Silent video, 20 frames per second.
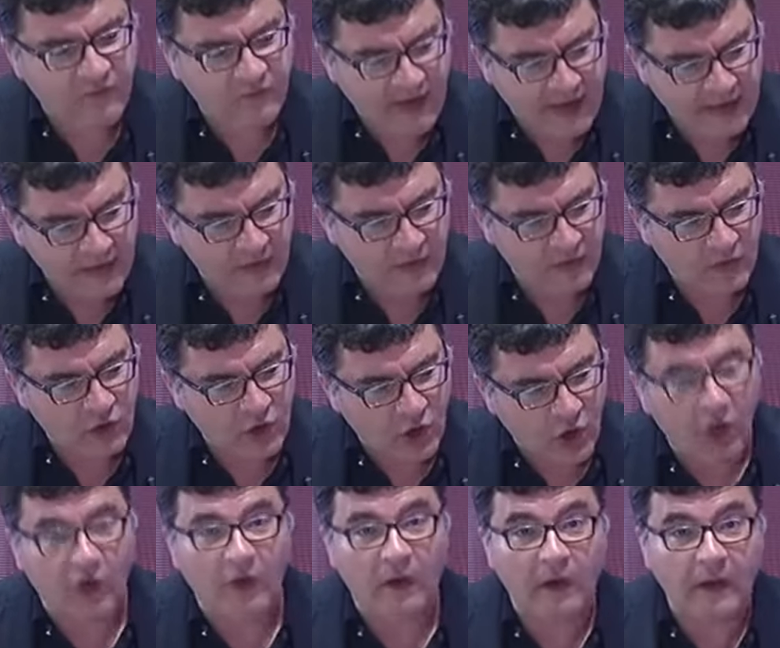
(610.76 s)
fanno,
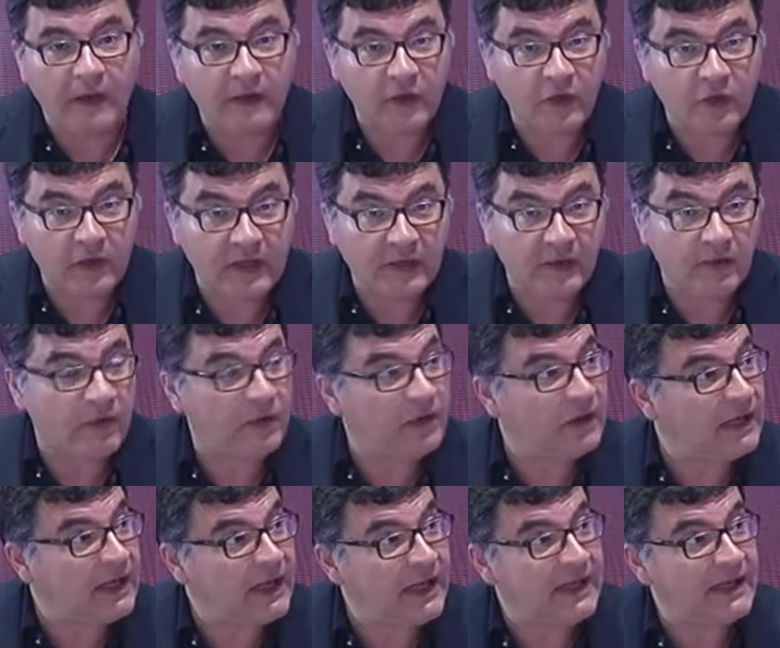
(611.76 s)
collocano
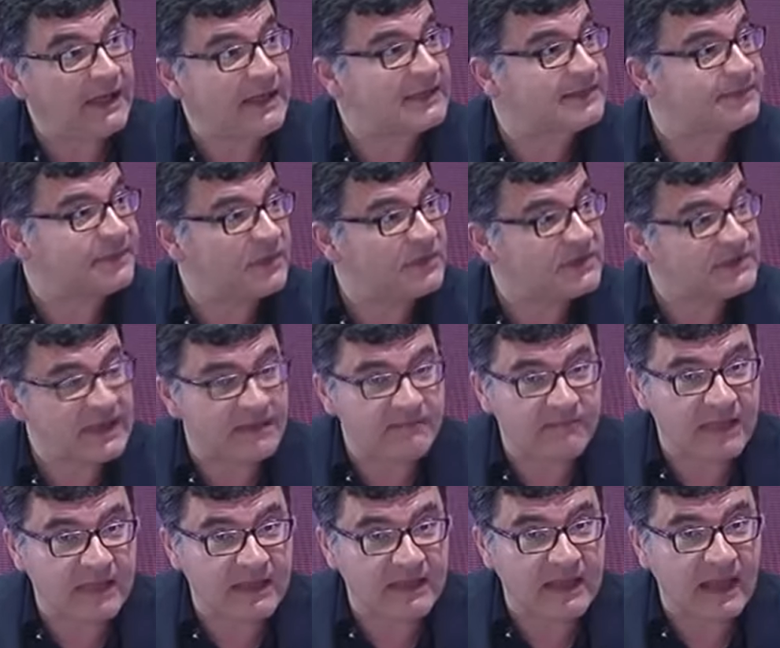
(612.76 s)
le
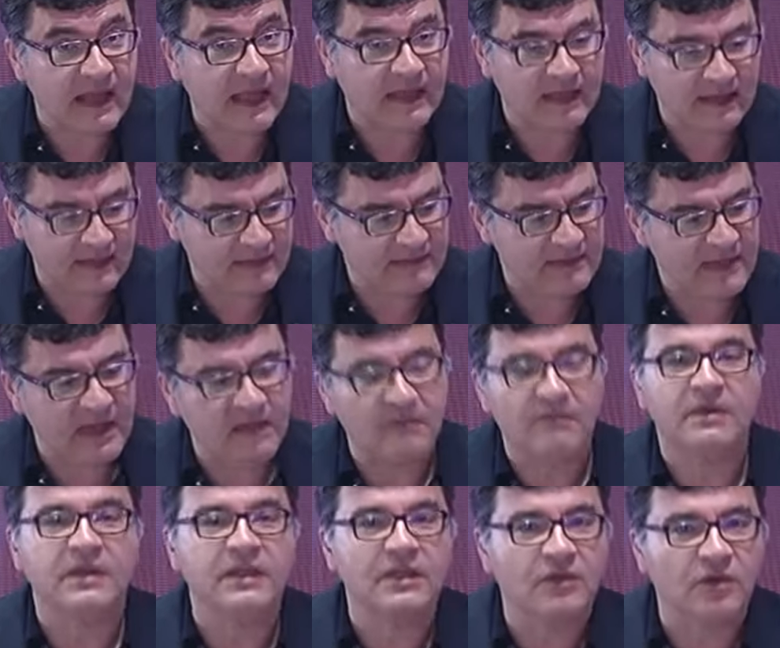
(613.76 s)
responsabilità in
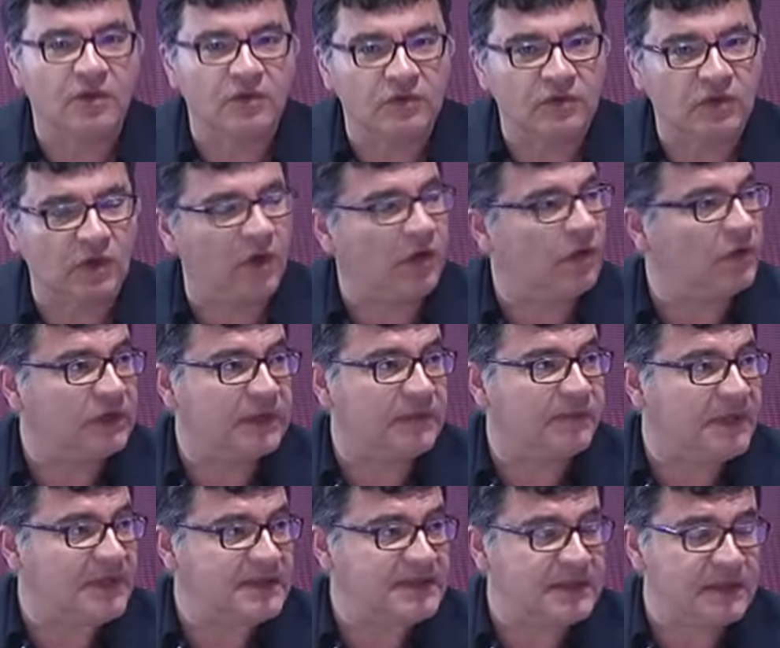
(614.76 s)
termini di controllo di
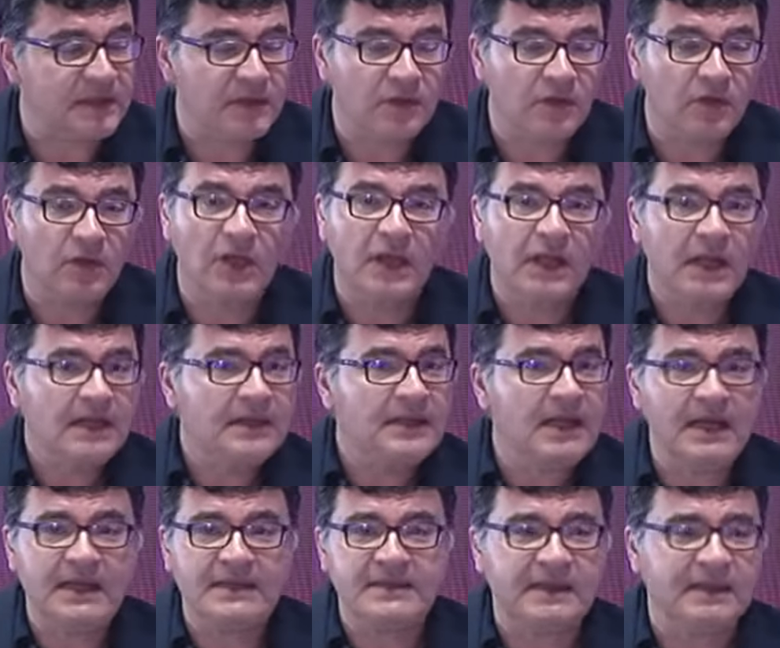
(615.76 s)
presidio
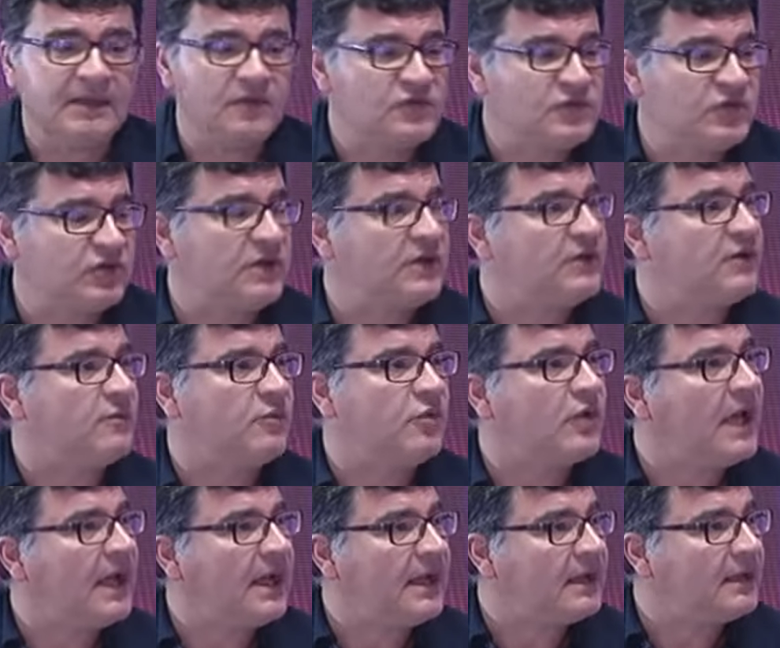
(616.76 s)
nell'istituzione
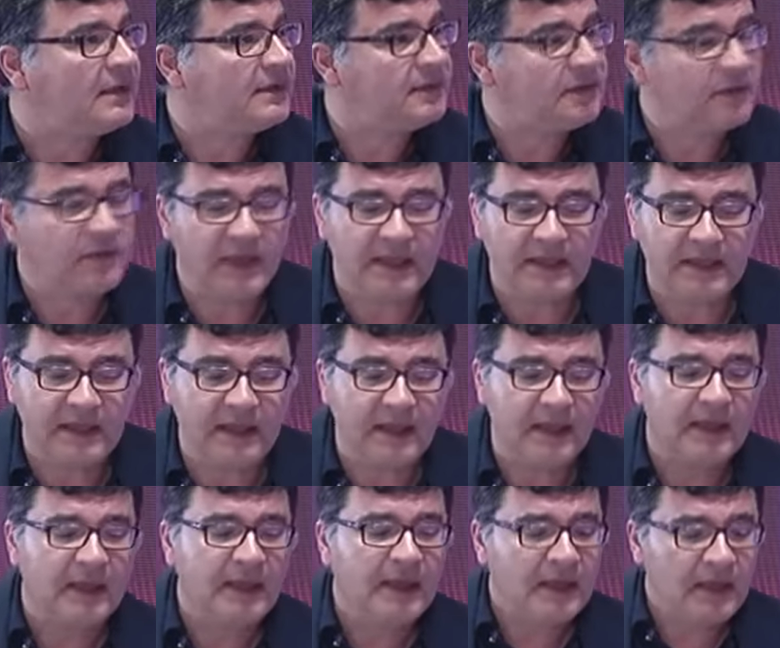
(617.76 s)
comunale quindi
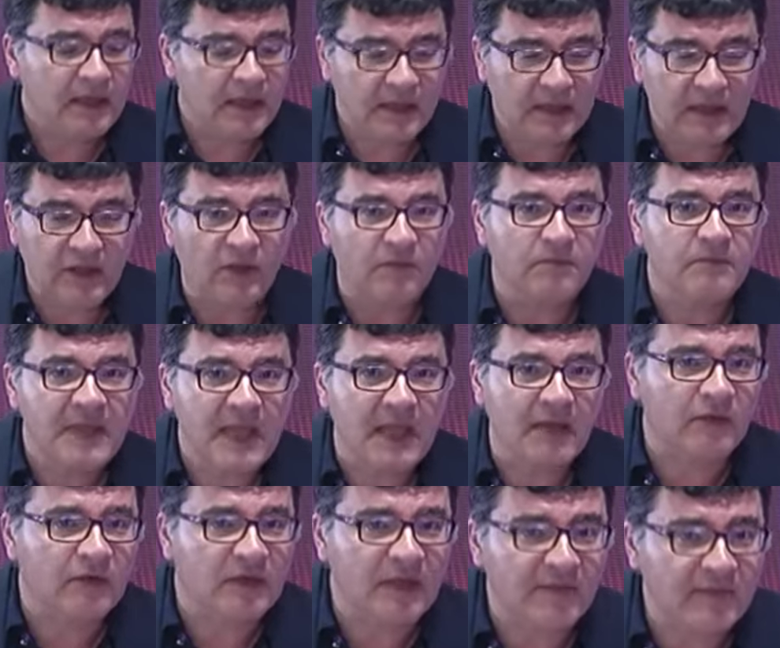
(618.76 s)
io mi
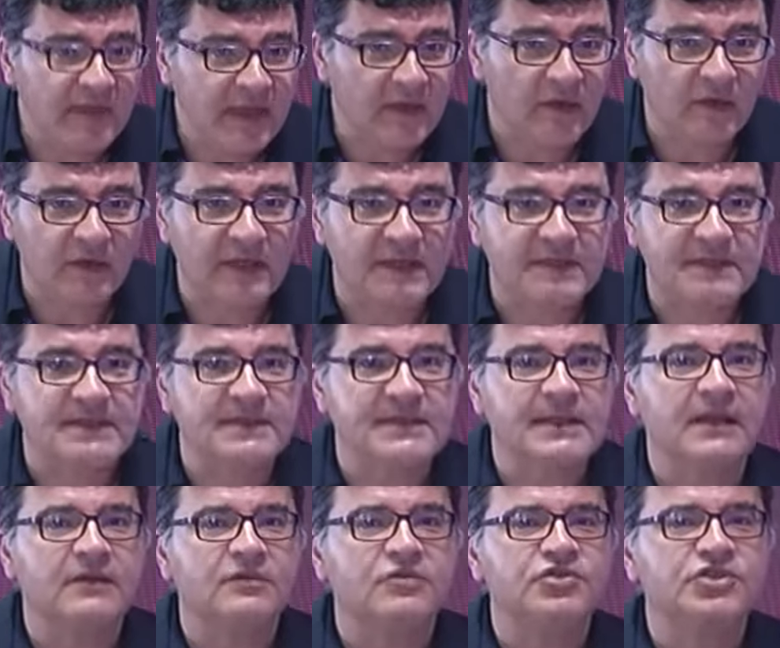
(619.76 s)
auguro davvero che si
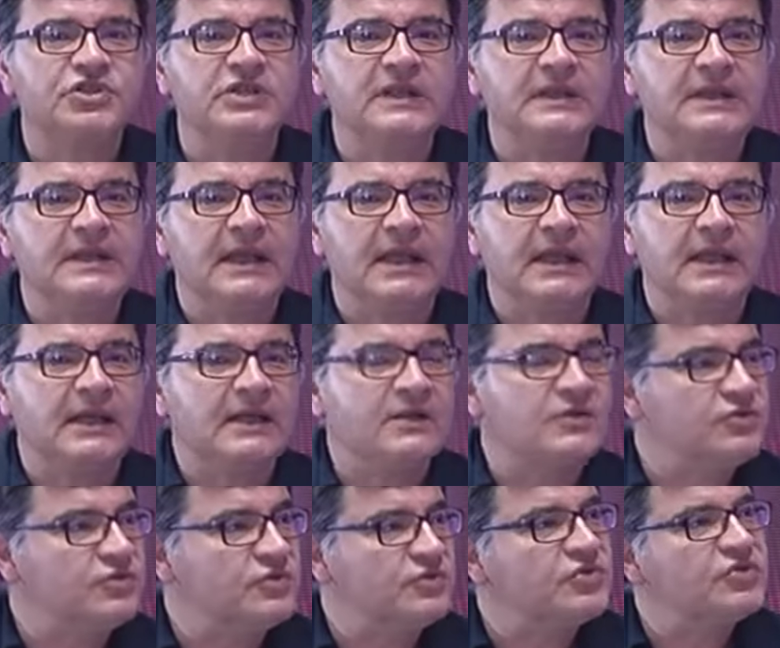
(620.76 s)
sia riusciti a
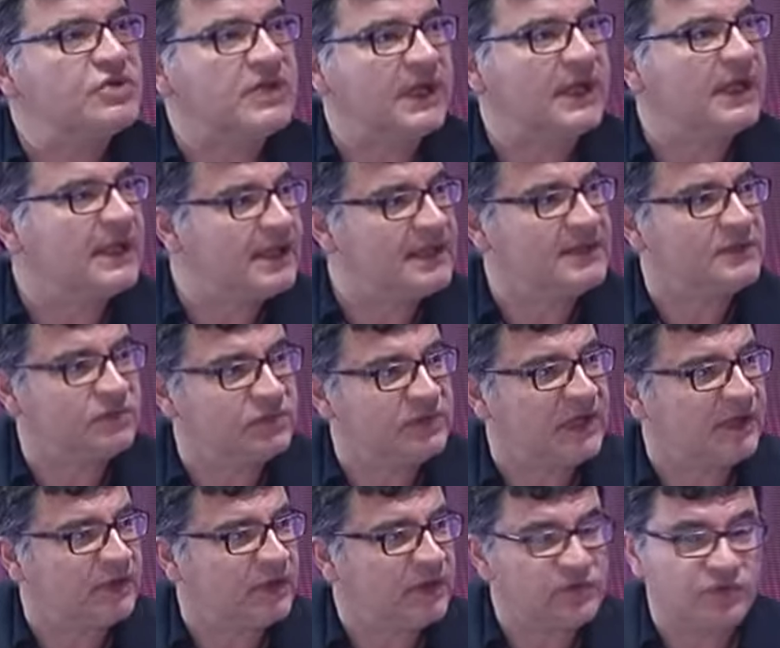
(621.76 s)
raggiungere il
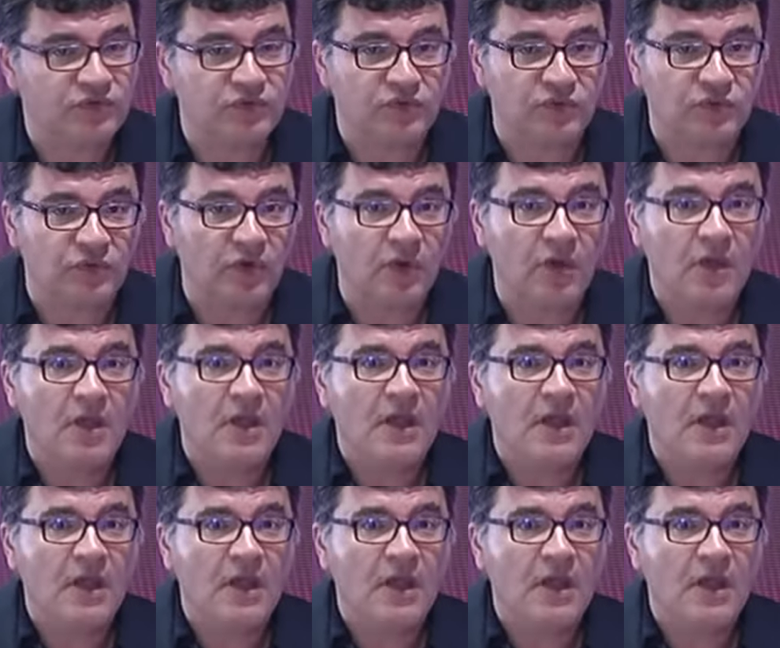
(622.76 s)
risultato a giugno,